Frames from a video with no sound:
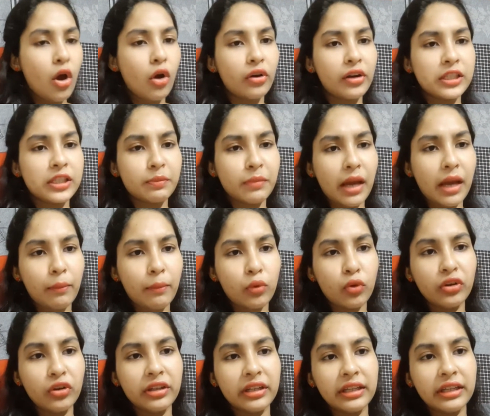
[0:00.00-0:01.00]
और इसमें
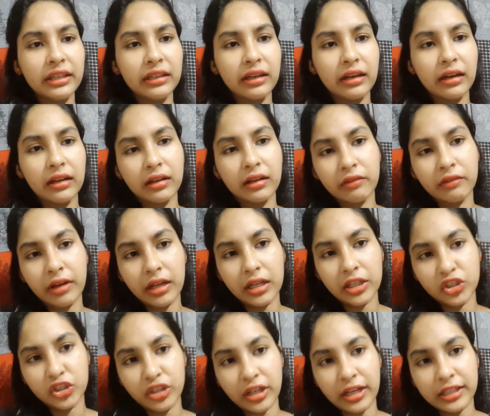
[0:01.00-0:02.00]
आपको ग्रीन कलर
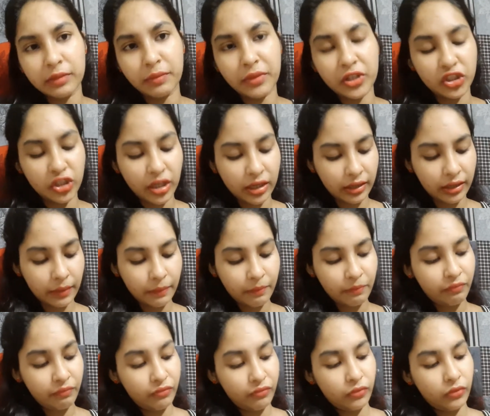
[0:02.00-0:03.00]
वाले शेड्स मिल जाएंगे
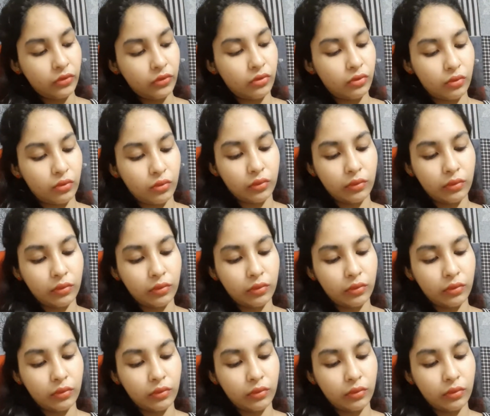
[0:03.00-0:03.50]
तो